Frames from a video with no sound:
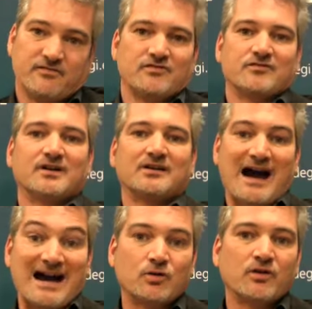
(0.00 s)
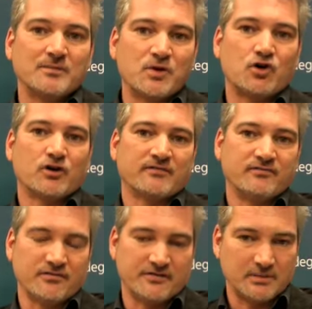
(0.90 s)
funcional, algo de mejora
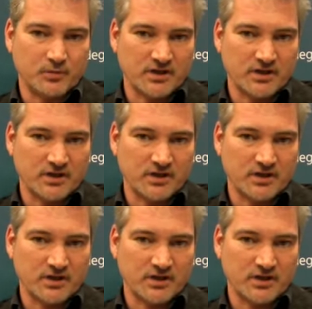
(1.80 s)
funcional